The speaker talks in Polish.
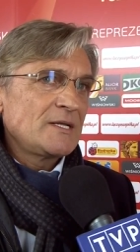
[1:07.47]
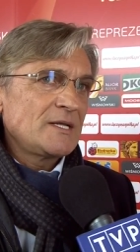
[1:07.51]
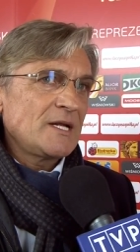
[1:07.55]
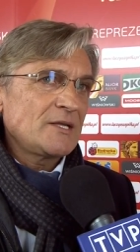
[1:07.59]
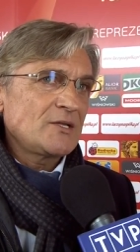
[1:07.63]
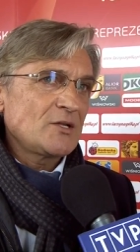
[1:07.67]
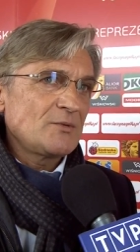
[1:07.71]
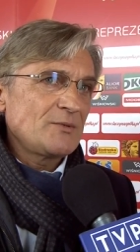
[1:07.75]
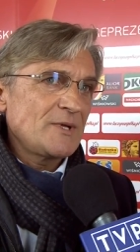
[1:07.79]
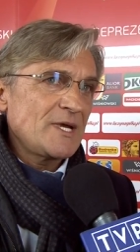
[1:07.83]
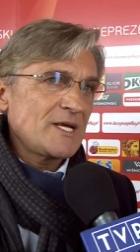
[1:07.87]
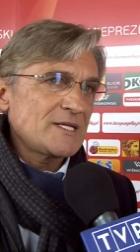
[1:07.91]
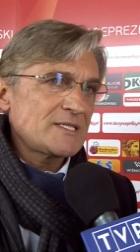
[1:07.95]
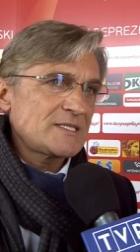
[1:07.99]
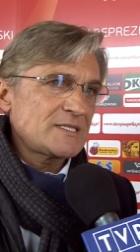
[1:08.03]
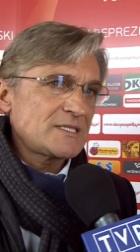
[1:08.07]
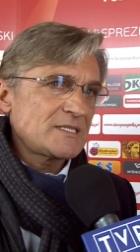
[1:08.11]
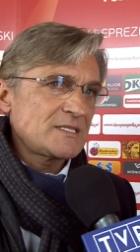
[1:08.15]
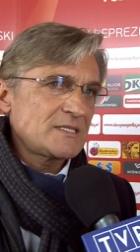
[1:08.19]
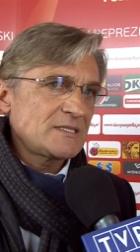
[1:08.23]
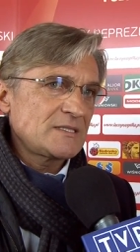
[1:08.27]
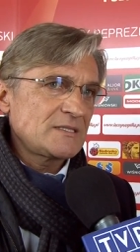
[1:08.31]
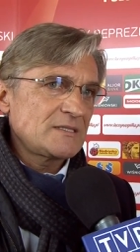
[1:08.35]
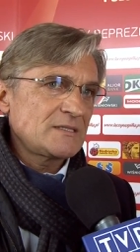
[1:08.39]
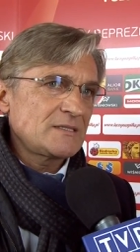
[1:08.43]

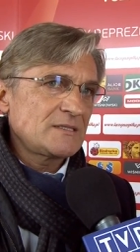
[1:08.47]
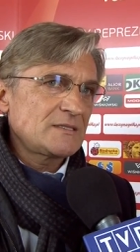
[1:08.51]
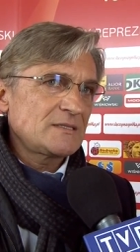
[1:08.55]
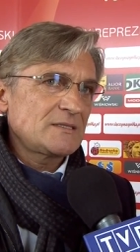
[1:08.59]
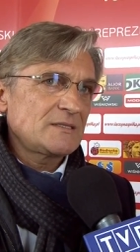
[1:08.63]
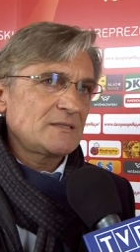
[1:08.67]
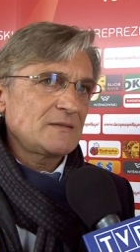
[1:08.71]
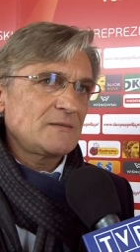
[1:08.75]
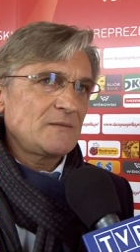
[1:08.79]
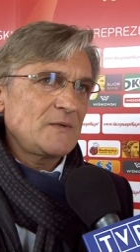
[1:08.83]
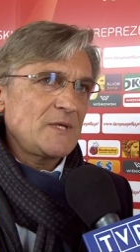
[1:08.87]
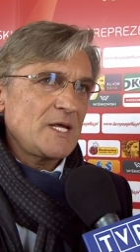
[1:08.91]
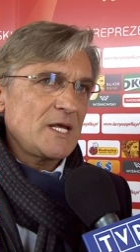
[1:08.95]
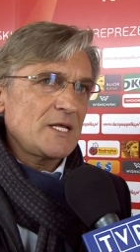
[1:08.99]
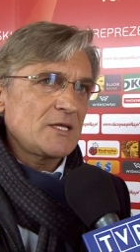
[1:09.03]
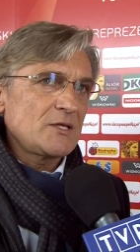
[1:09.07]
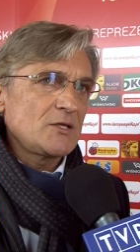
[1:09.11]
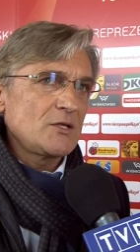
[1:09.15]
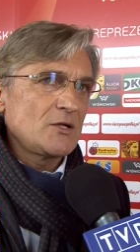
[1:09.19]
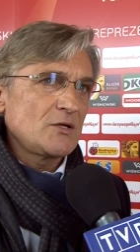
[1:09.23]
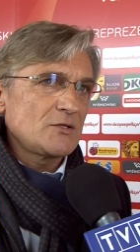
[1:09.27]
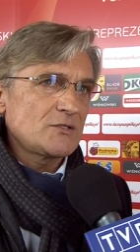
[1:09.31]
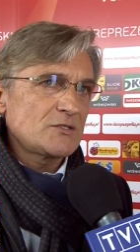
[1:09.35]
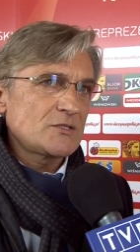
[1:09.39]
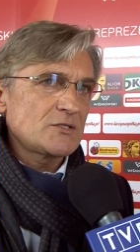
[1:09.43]
Natomiast y,
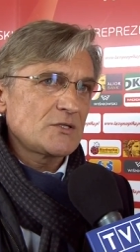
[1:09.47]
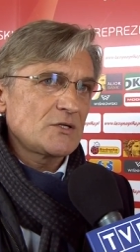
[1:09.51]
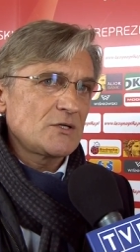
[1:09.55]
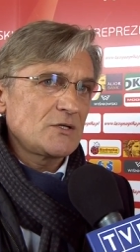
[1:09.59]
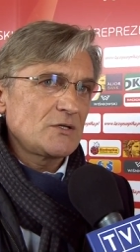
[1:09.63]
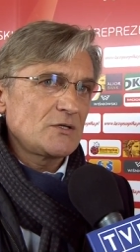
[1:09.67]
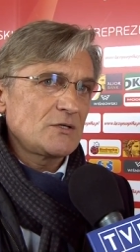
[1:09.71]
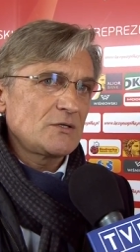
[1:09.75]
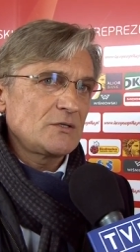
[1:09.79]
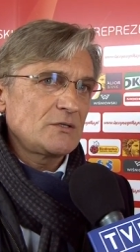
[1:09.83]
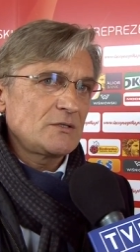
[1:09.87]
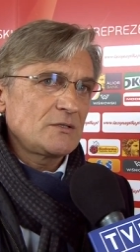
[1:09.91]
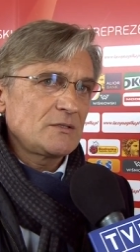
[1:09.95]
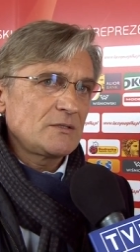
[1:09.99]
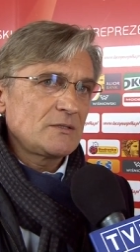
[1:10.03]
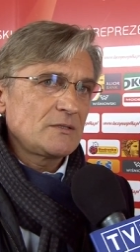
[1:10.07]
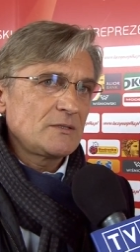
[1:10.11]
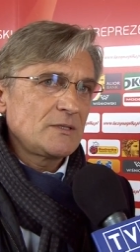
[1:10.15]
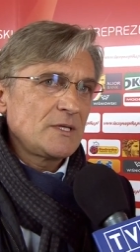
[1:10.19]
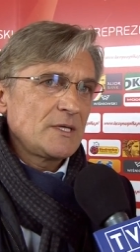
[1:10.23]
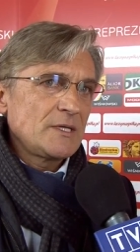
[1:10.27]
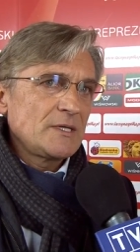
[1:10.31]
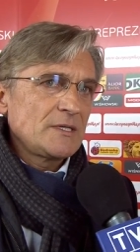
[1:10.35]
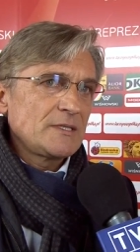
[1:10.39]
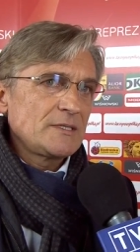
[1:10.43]
jedno, co
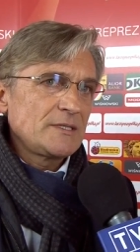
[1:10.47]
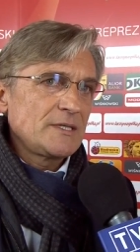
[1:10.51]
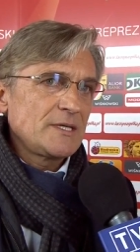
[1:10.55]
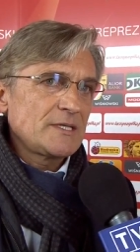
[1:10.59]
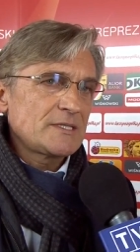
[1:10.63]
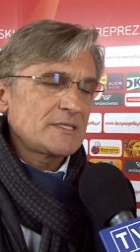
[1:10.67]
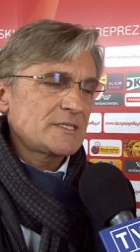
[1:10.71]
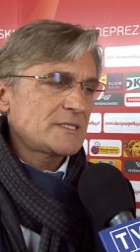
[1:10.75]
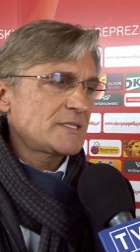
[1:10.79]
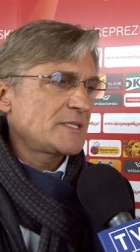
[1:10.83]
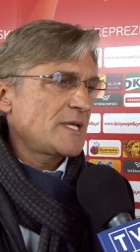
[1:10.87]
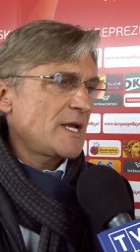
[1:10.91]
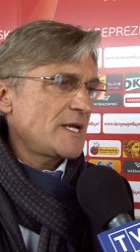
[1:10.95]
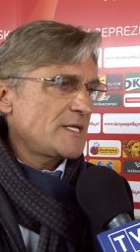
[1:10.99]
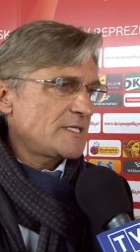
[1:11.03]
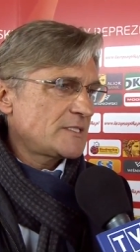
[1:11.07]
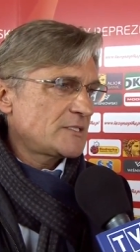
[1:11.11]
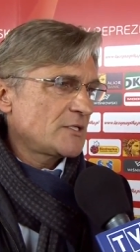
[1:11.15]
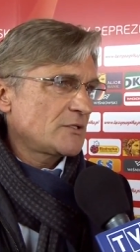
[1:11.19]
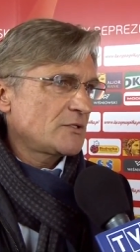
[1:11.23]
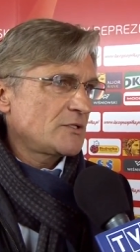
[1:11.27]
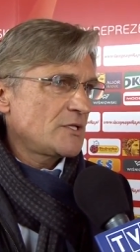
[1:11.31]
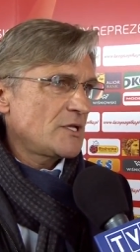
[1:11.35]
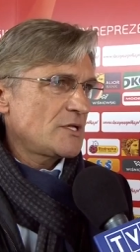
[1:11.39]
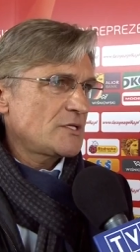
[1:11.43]
jest
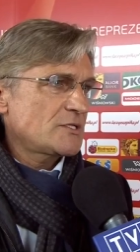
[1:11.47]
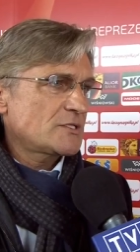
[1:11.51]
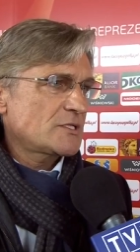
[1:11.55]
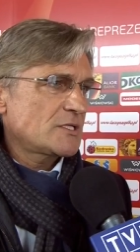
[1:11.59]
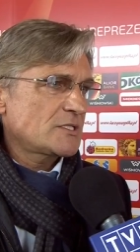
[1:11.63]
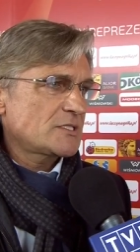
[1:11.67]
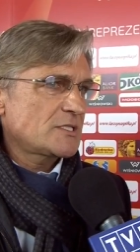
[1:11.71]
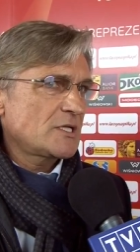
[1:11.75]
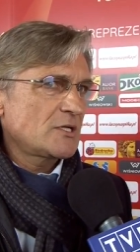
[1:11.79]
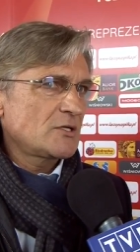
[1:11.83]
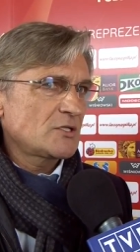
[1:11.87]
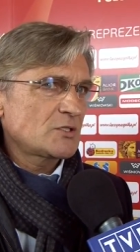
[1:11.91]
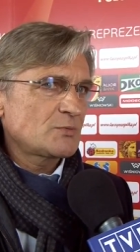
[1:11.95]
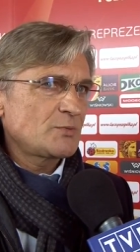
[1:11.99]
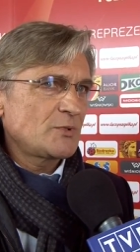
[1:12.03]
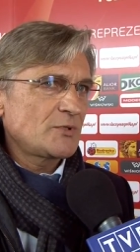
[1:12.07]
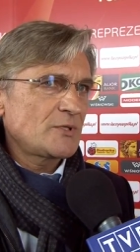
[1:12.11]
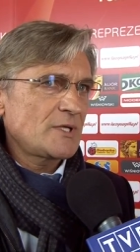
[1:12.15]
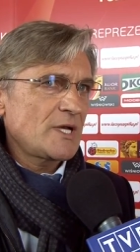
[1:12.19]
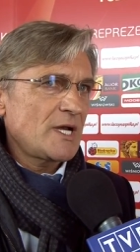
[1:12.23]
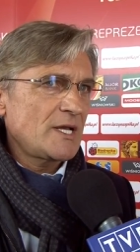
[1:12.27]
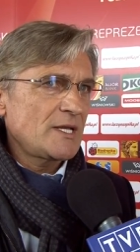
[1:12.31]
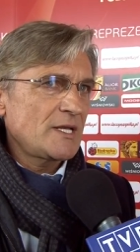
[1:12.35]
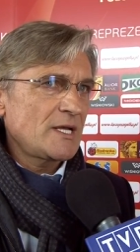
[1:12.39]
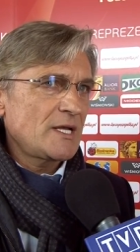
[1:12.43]
najistotniejsze z tego
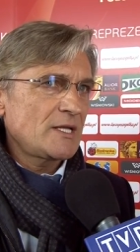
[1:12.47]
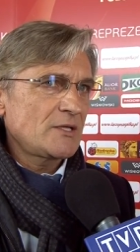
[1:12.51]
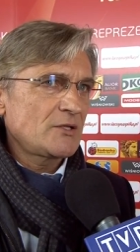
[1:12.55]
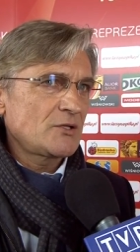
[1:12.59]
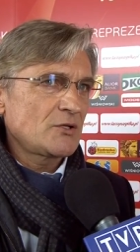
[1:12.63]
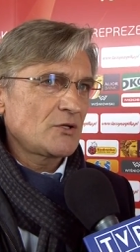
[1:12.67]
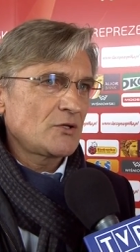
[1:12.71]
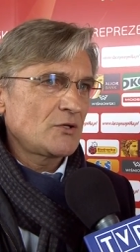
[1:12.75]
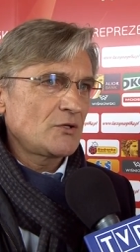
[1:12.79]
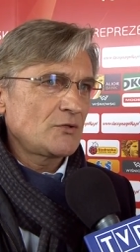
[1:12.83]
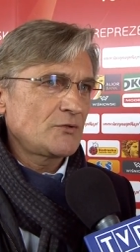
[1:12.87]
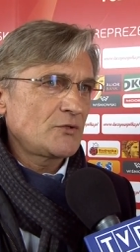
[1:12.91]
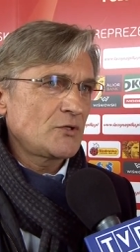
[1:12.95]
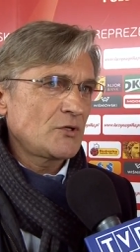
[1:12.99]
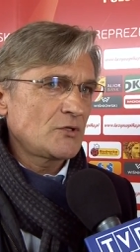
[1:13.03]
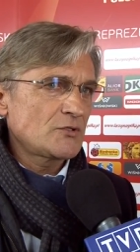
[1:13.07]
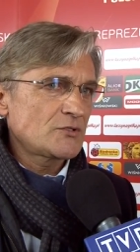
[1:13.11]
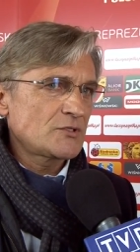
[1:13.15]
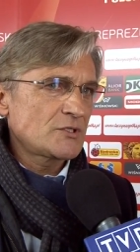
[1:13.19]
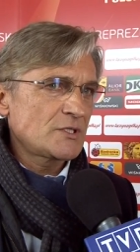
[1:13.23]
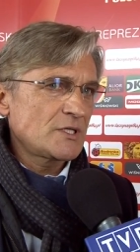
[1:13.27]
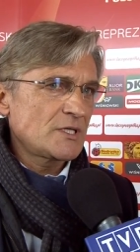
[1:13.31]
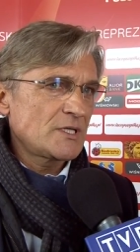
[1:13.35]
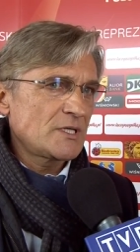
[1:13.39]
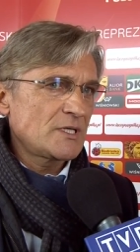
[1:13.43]
spotkania, to to,
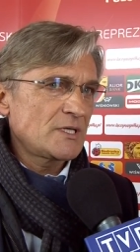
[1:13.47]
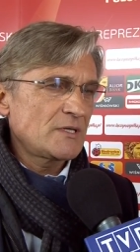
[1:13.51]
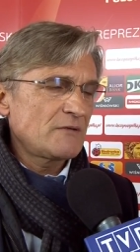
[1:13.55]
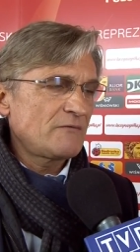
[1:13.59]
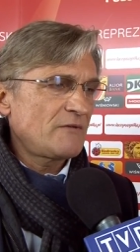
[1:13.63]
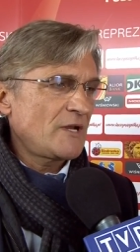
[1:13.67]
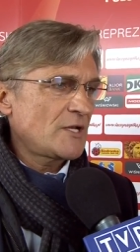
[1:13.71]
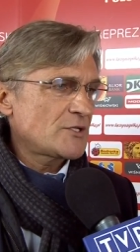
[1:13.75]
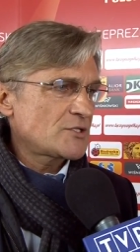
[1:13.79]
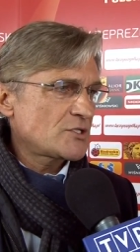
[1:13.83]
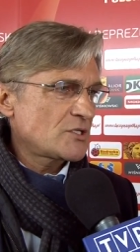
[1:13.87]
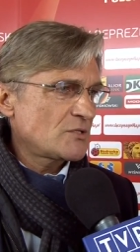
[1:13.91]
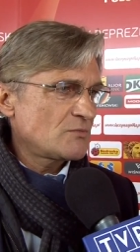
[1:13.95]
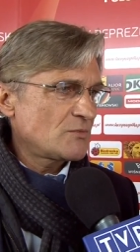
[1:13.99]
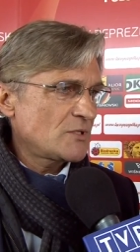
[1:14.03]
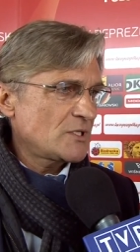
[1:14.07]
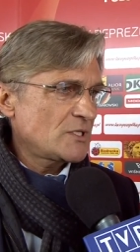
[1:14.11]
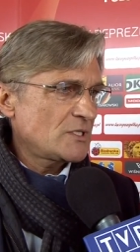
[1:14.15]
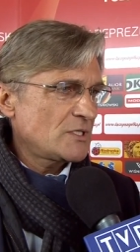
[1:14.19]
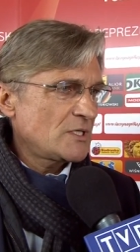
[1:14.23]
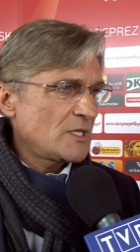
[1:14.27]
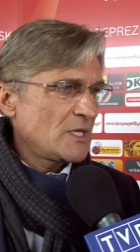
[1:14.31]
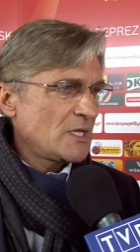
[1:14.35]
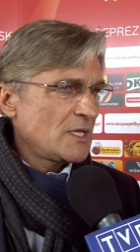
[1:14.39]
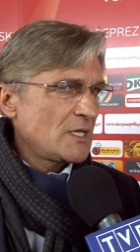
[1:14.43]
że
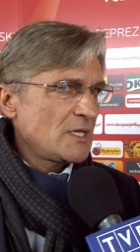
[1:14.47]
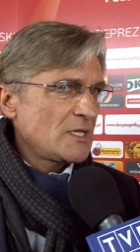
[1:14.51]
walczymy,